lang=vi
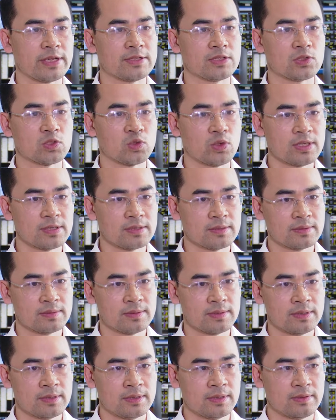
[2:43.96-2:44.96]
hành sản xuất
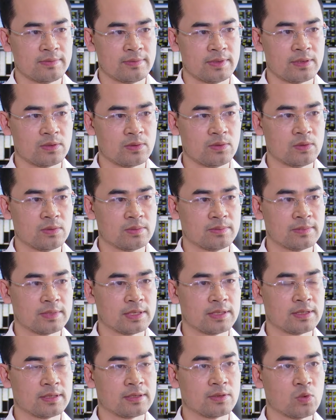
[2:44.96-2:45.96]
và cụ
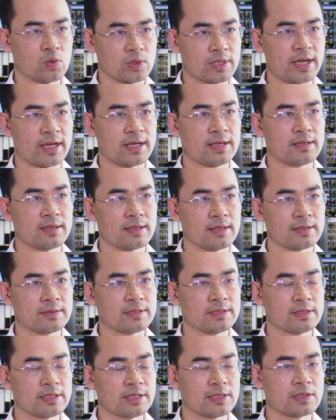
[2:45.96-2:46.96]
mà cụ thể là
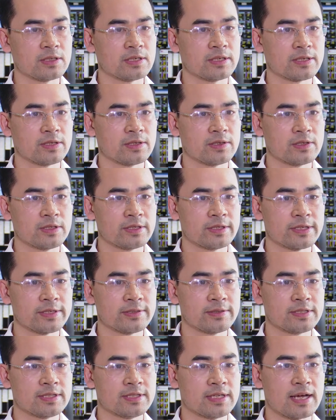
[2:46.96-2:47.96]
những cái cái cái, cái,
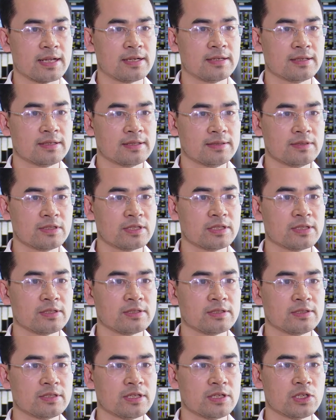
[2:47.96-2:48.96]
cái dự án lớn cái,
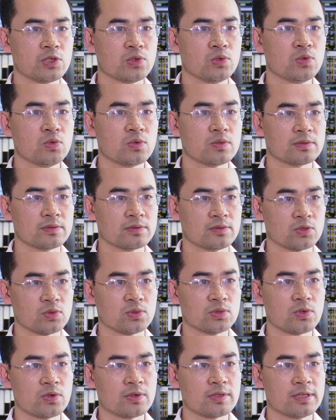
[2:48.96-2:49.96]
cái nghiên cứu của
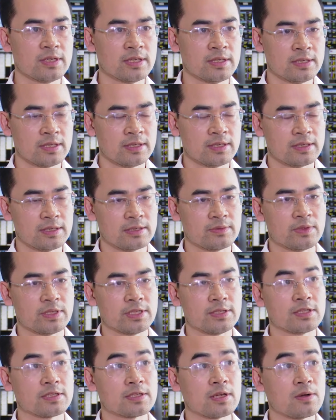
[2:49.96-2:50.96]
chúng tôi phải
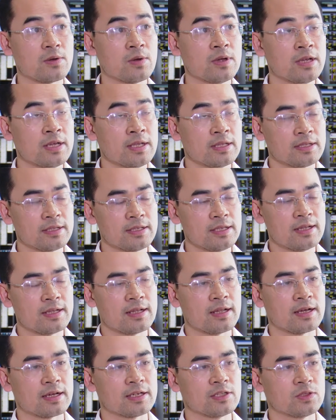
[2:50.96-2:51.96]
như sau nhất
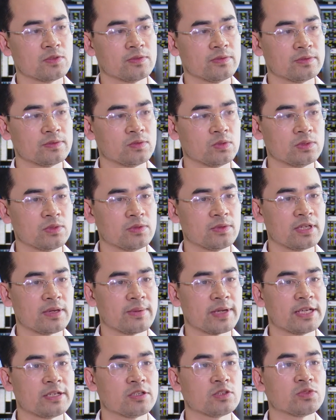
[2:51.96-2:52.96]
là cái chúng tôi
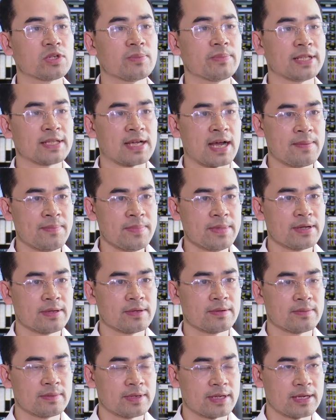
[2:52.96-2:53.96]
năm 2018
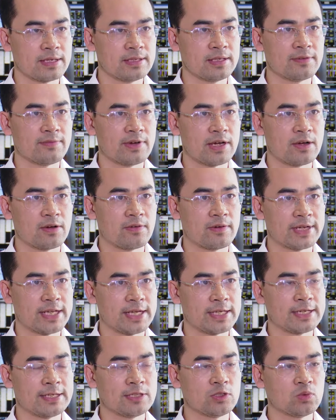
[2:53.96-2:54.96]
đã đưa vào vận
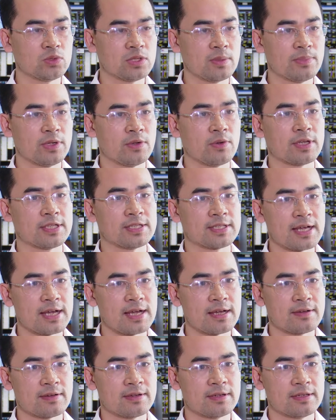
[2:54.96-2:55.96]
hành cái trung tâm điều khiển
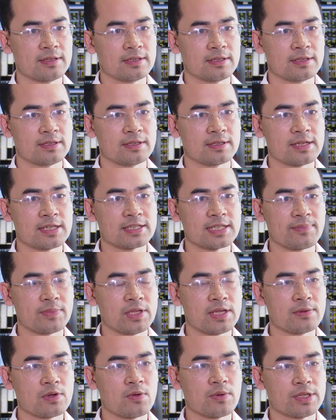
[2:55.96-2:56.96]
xa à, các trạm
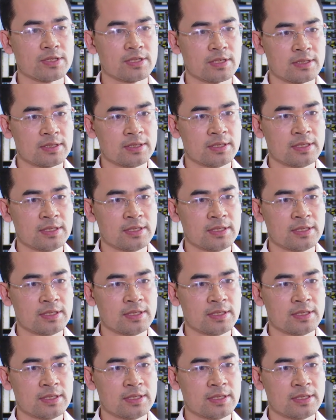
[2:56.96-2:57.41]
biến không người trực